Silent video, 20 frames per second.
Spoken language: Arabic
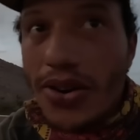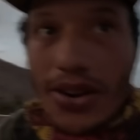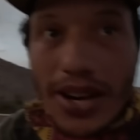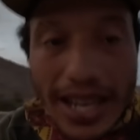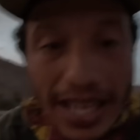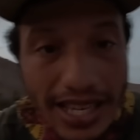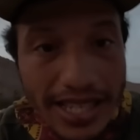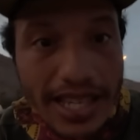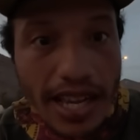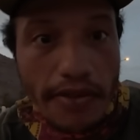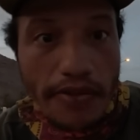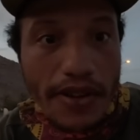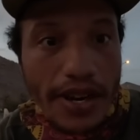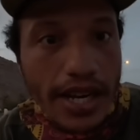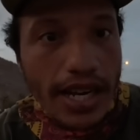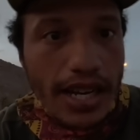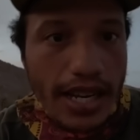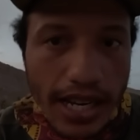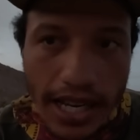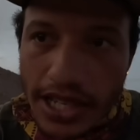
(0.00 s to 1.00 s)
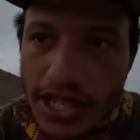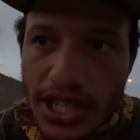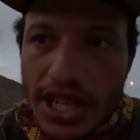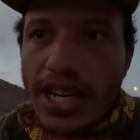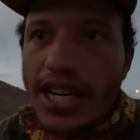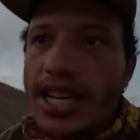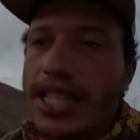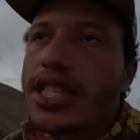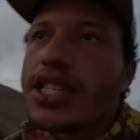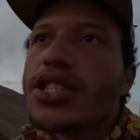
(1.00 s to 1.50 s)
وقال لي صافي راه
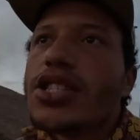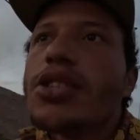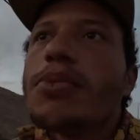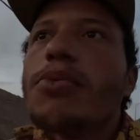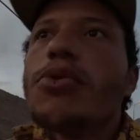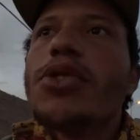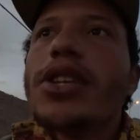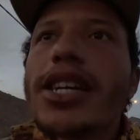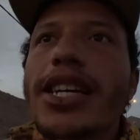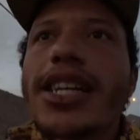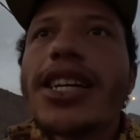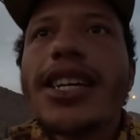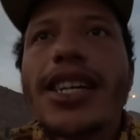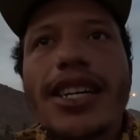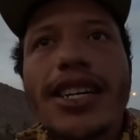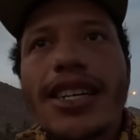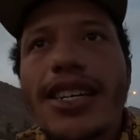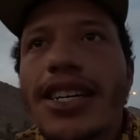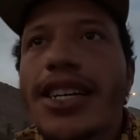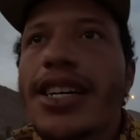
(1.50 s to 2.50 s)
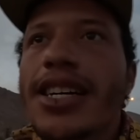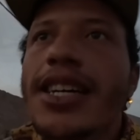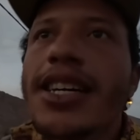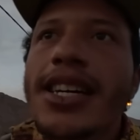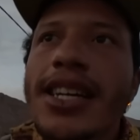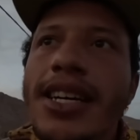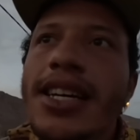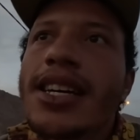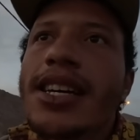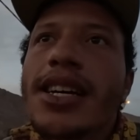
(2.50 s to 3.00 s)
العشاء غادي نجيبو لك آه،
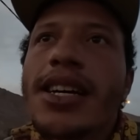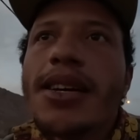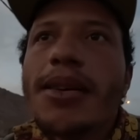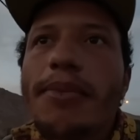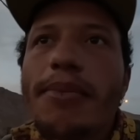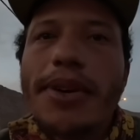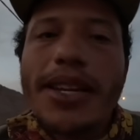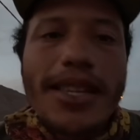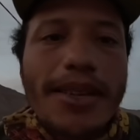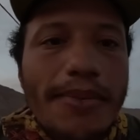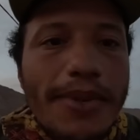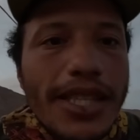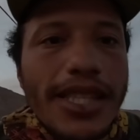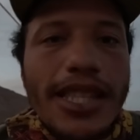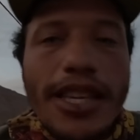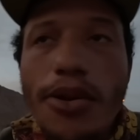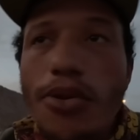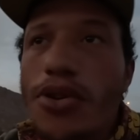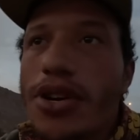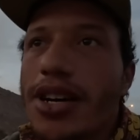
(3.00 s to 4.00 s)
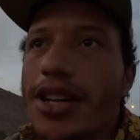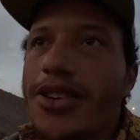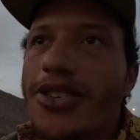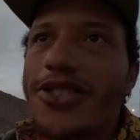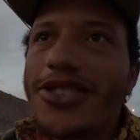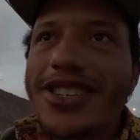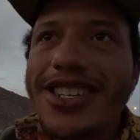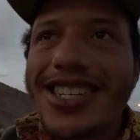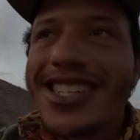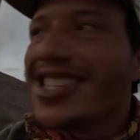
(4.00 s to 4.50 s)
يعني ما دير
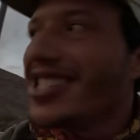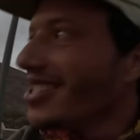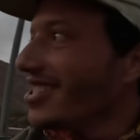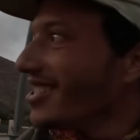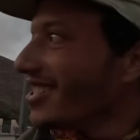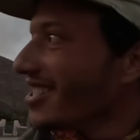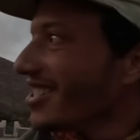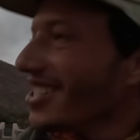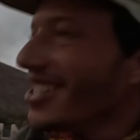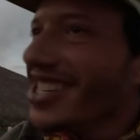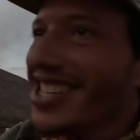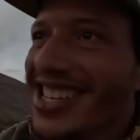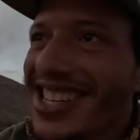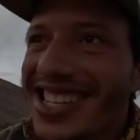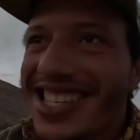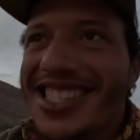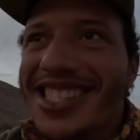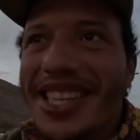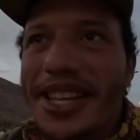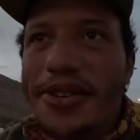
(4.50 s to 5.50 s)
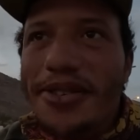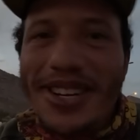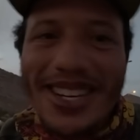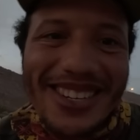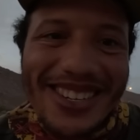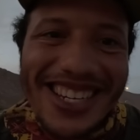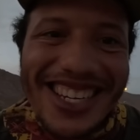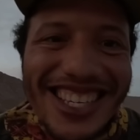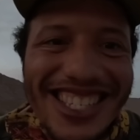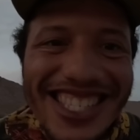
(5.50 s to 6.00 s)
والو دير
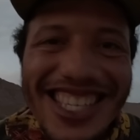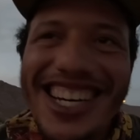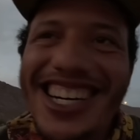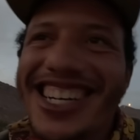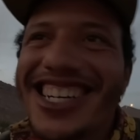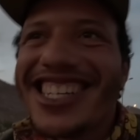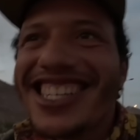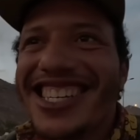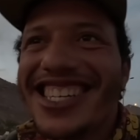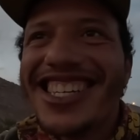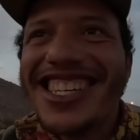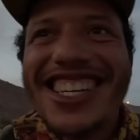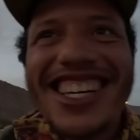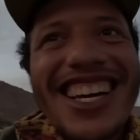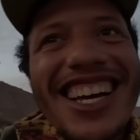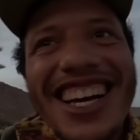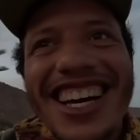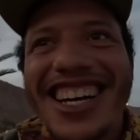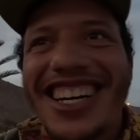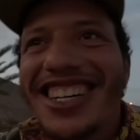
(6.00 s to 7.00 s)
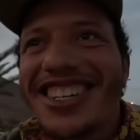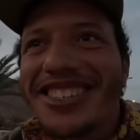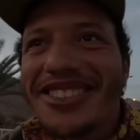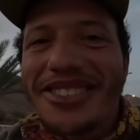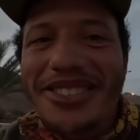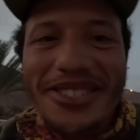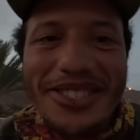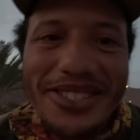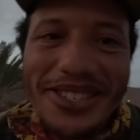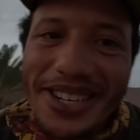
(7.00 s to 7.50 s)
والو العشاء
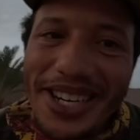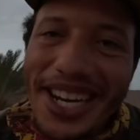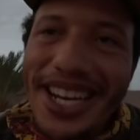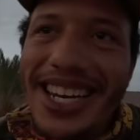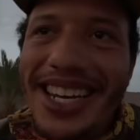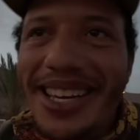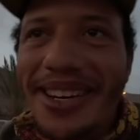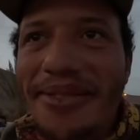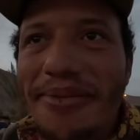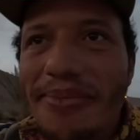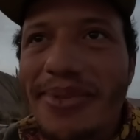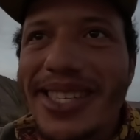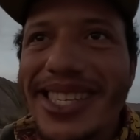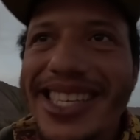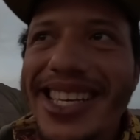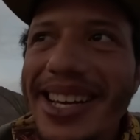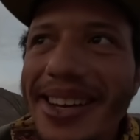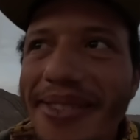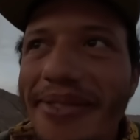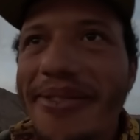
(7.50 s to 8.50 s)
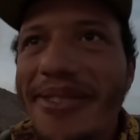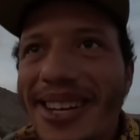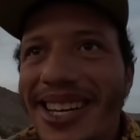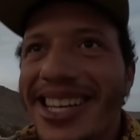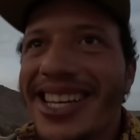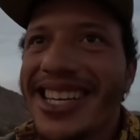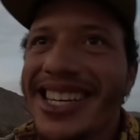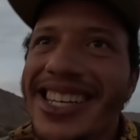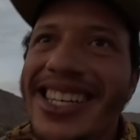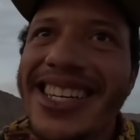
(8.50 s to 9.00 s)
شكرا لهم بزاف
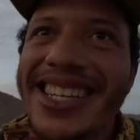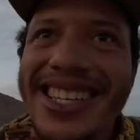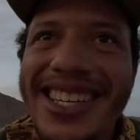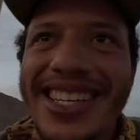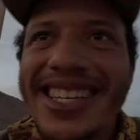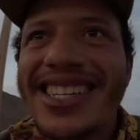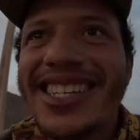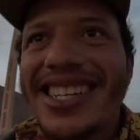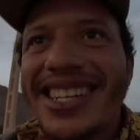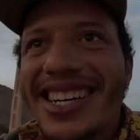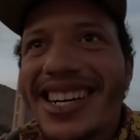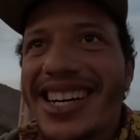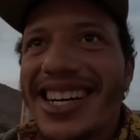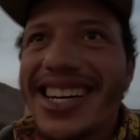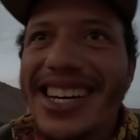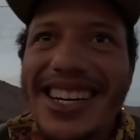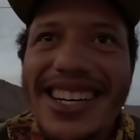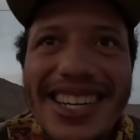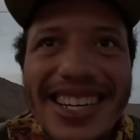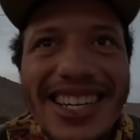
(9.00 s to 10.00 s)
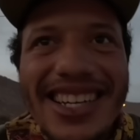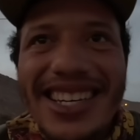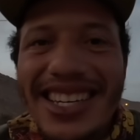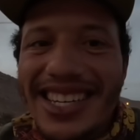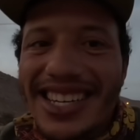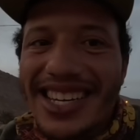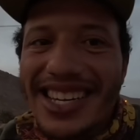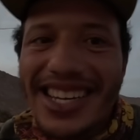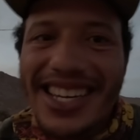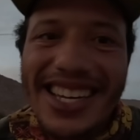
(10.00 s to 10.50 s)

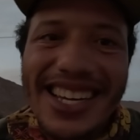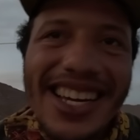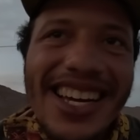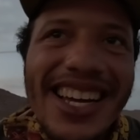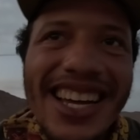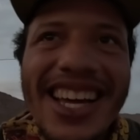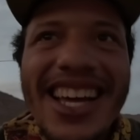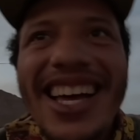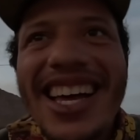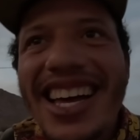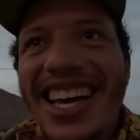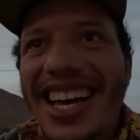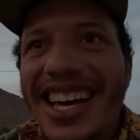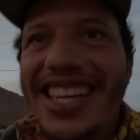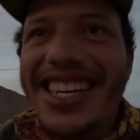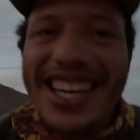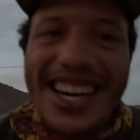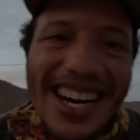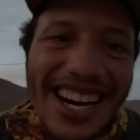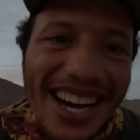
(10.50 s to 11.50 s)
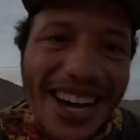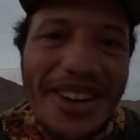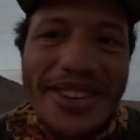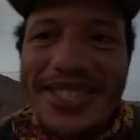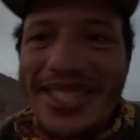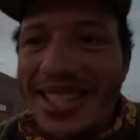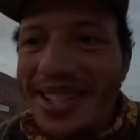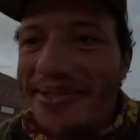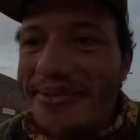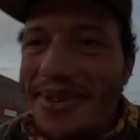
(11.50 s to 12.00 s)
آه على
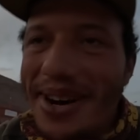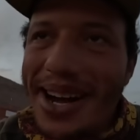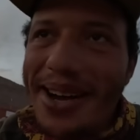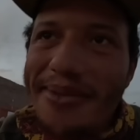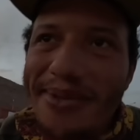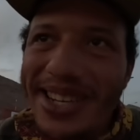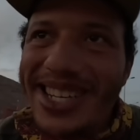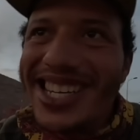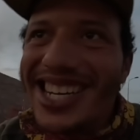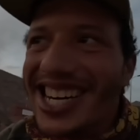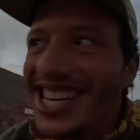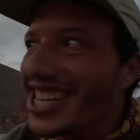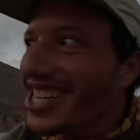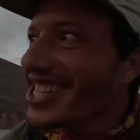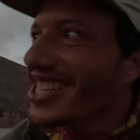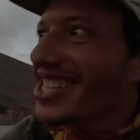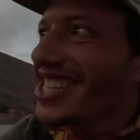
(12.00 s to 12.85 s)
حسن المعامله